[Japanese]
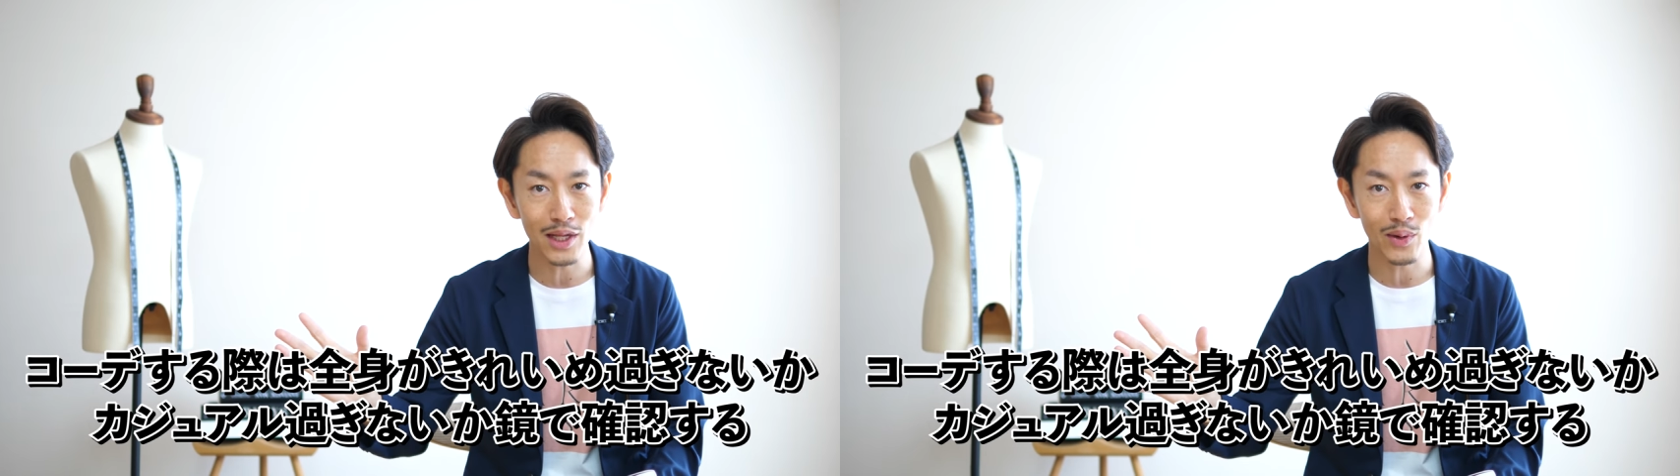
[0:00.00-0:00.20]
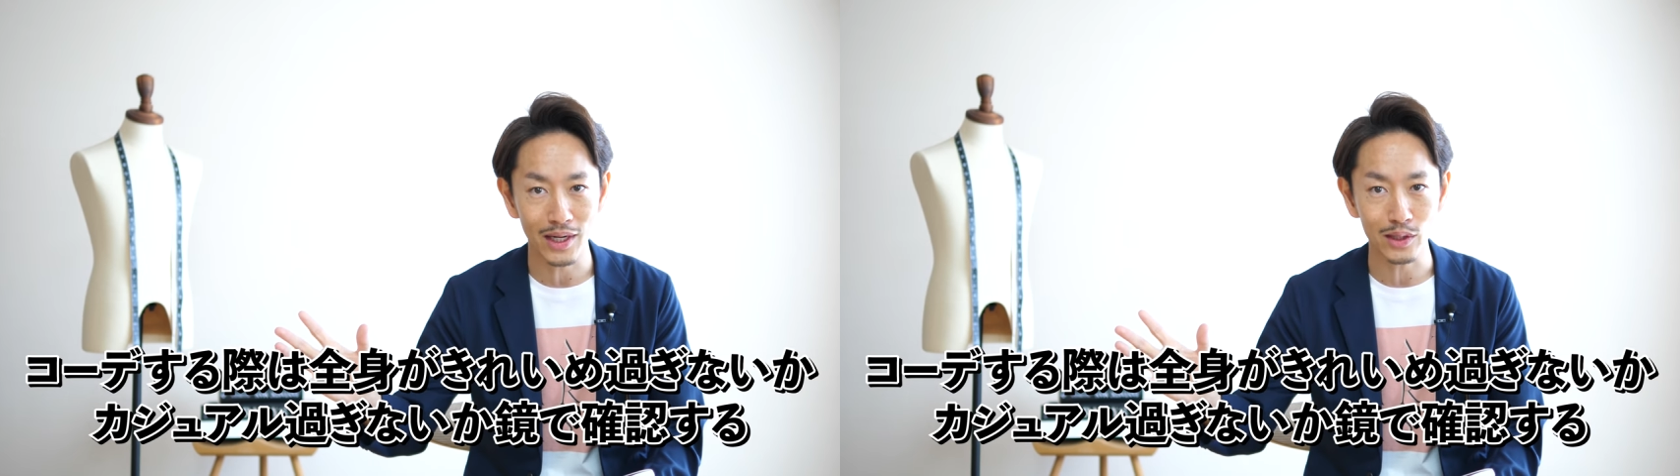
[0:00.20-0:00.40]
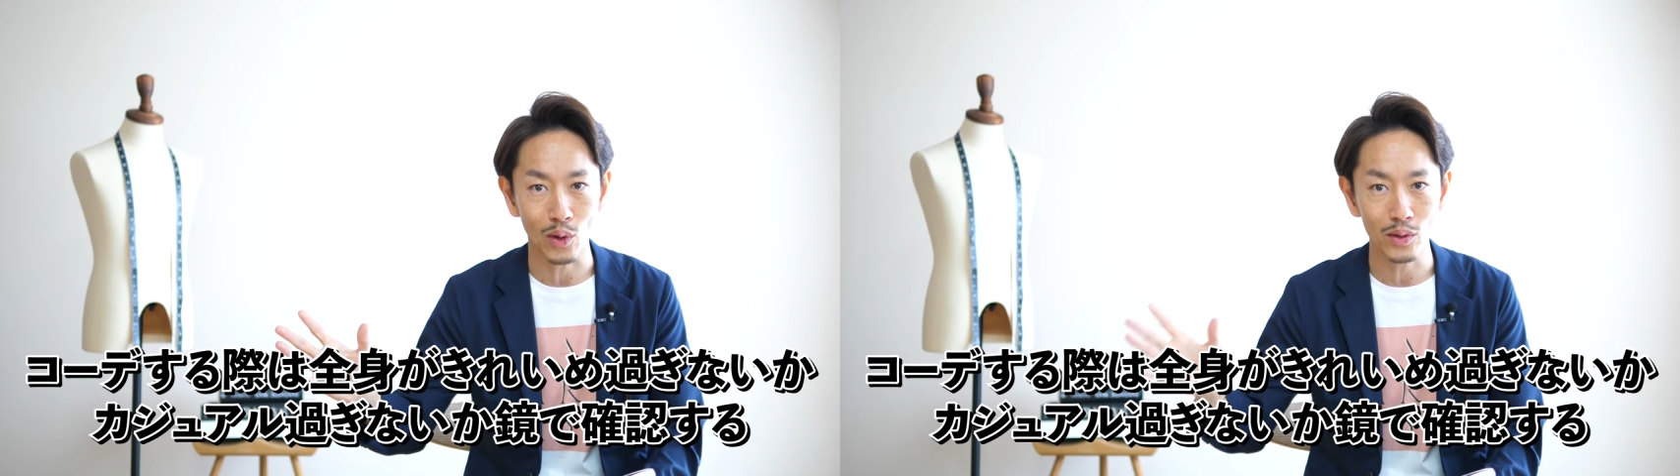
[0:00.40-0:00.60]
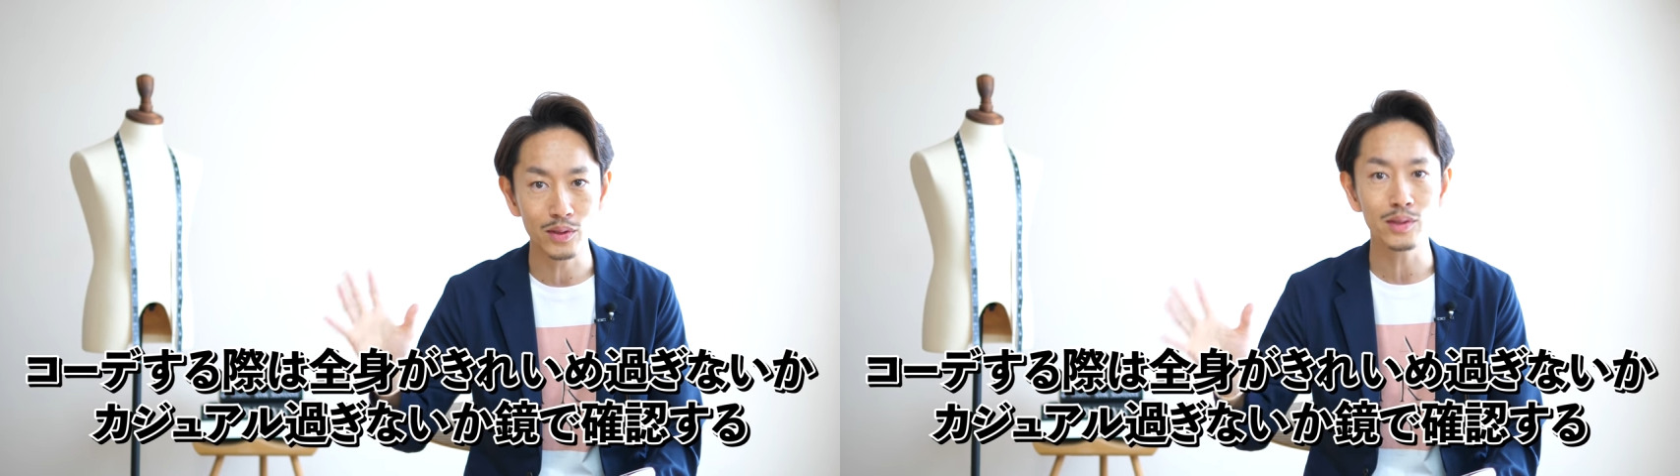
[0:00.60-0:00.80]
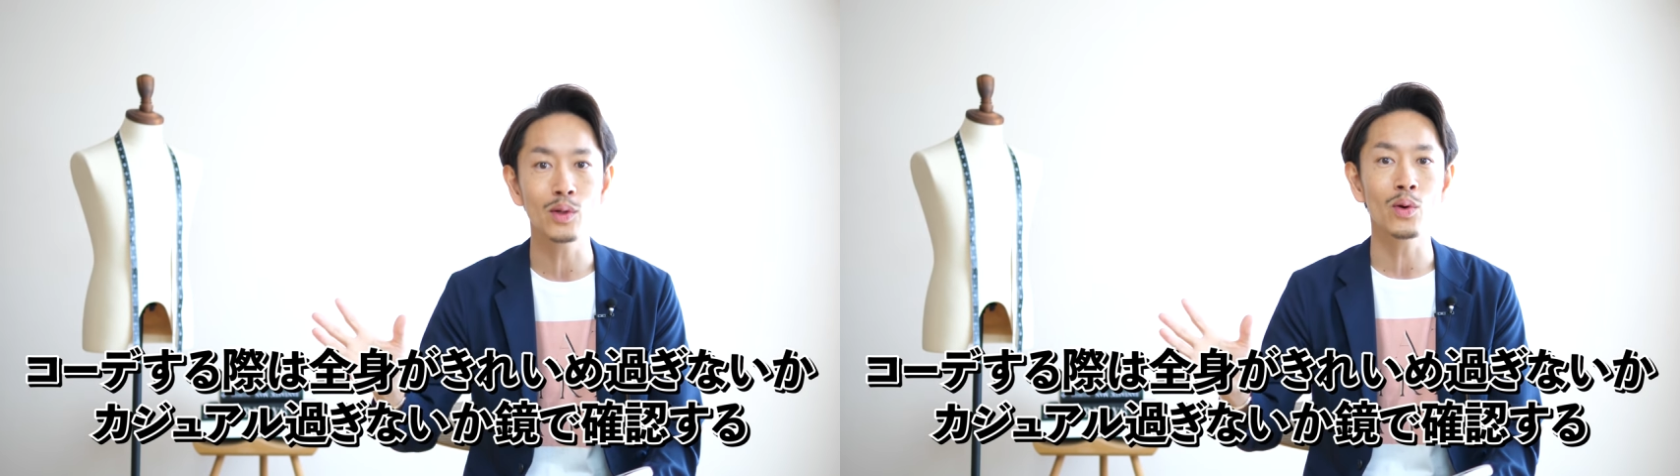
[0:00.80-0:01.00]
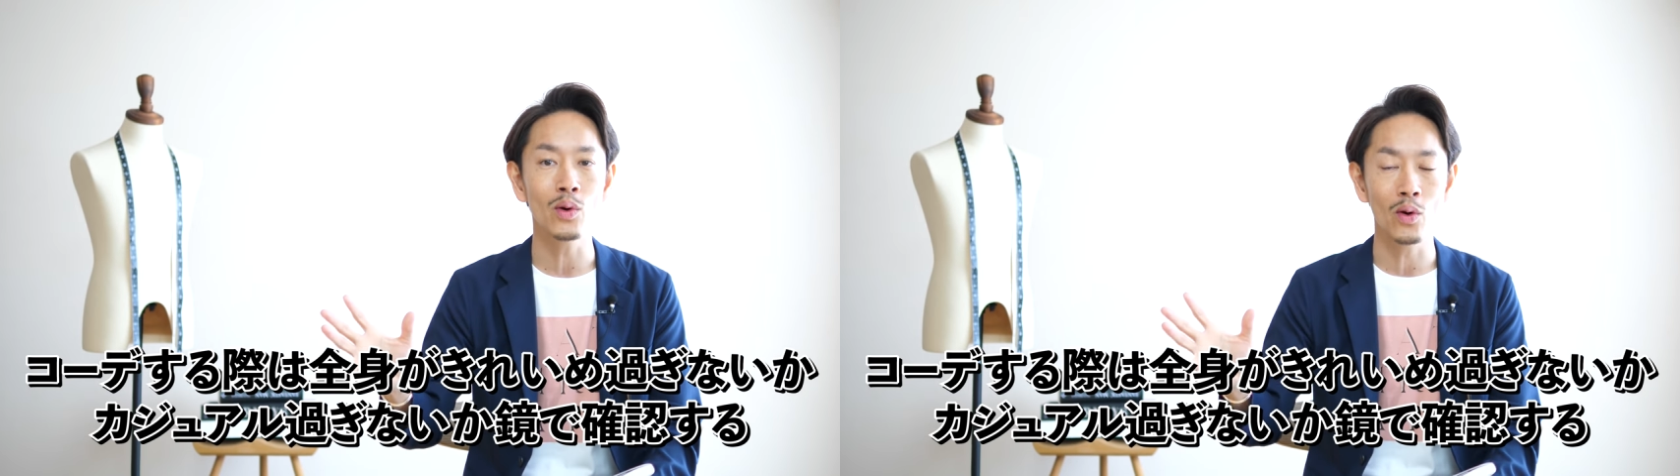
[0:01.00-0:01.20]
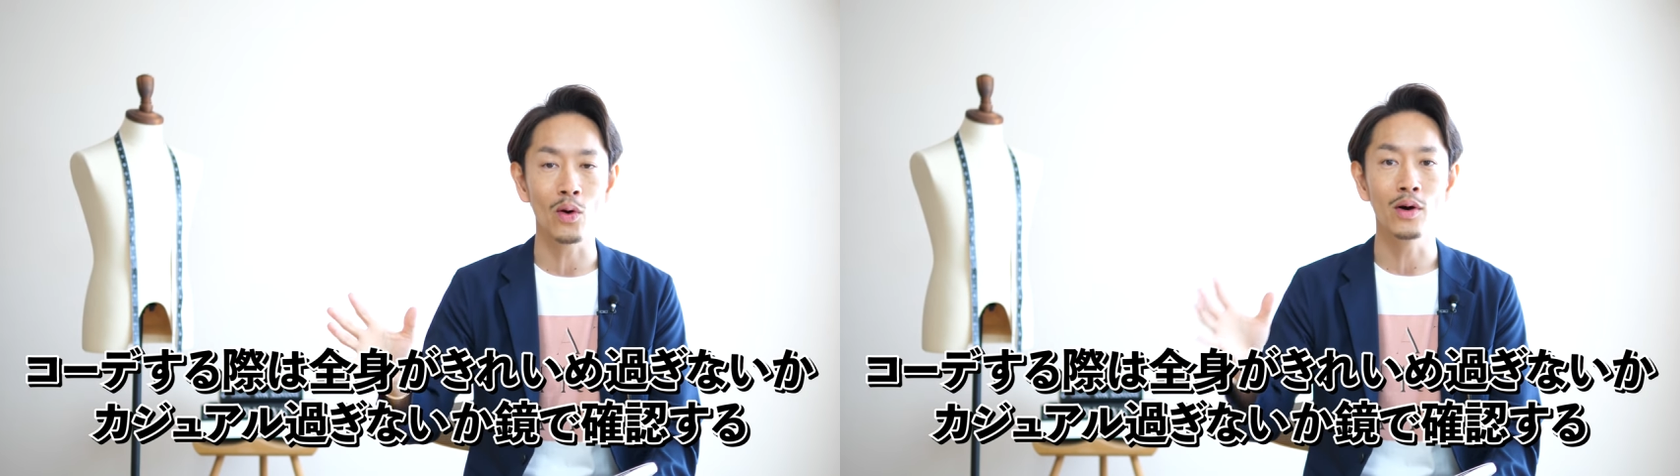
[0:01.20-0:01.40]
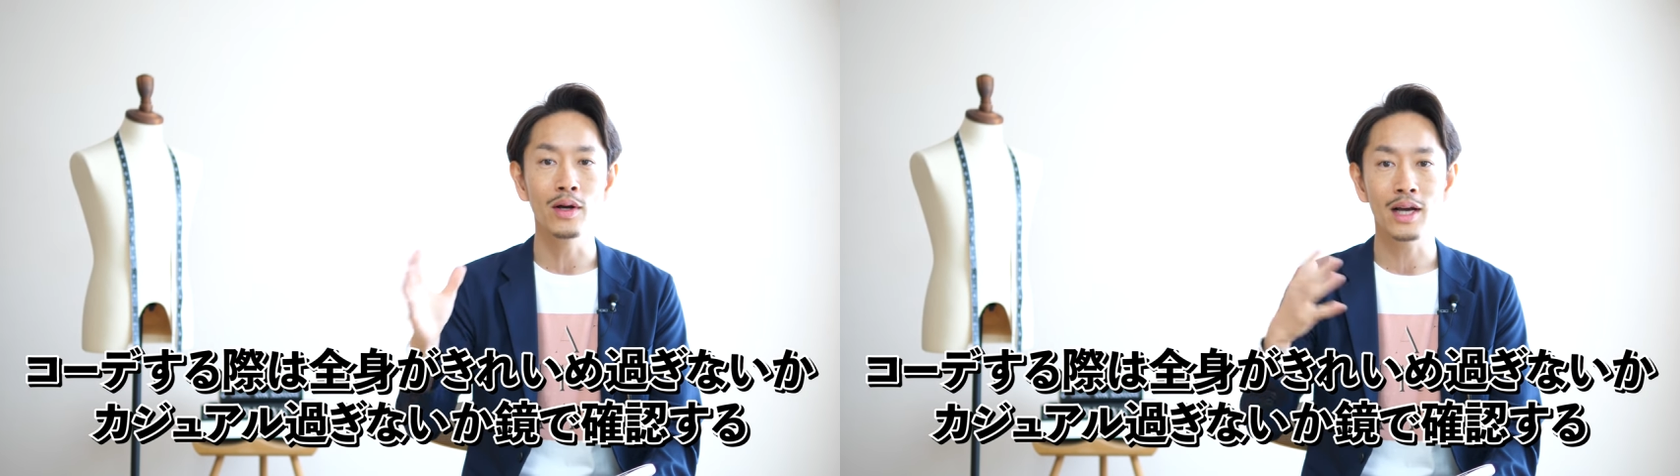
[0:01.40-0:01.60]
ないのかなというところ
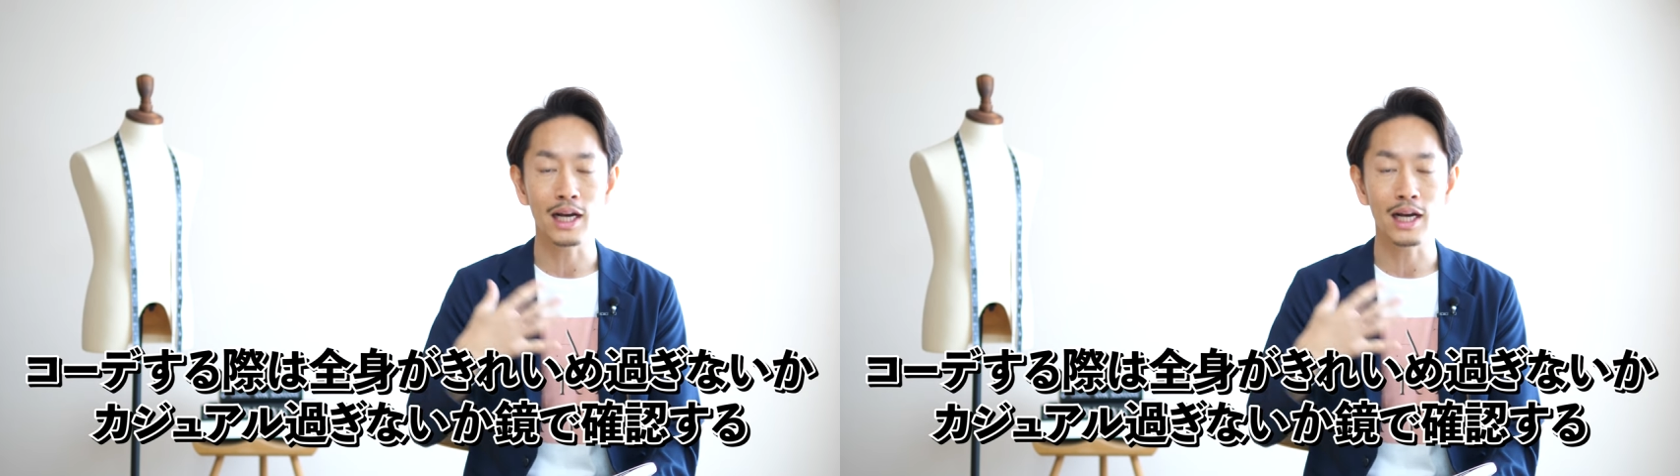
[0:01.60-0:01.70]
を